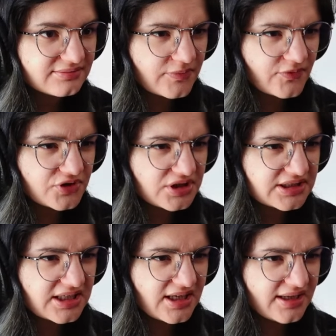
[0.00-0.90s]

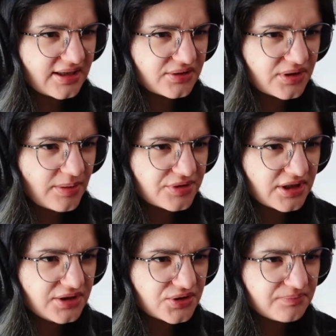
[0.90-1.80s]
Wszystkie jajka, które mam się
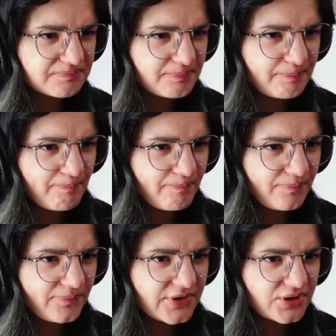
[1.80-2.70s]
liczą.
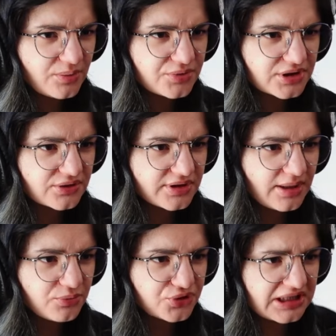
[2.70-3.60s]
No dobrze, to
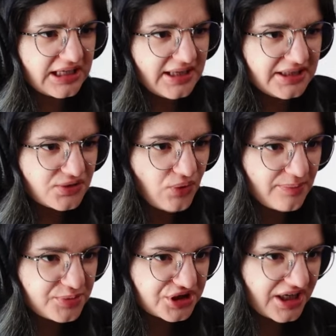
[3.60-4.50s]
dam mu takie
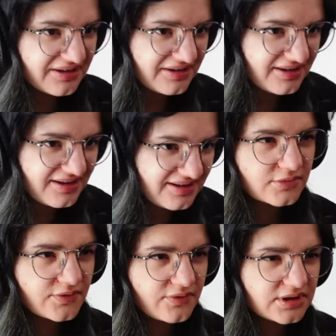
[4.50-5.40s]
najsłabsze.
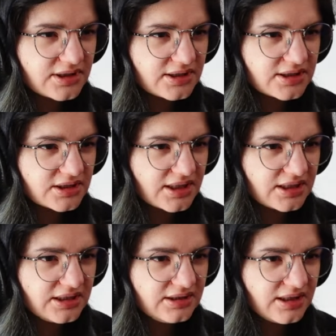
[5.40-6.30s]

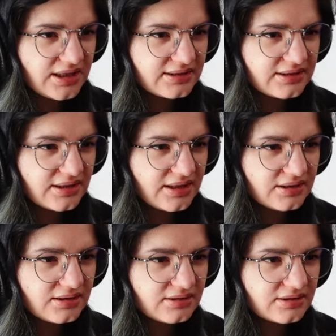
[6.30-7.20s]

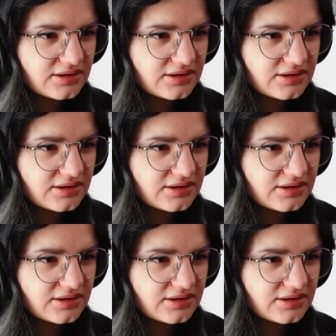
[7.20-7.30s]
21...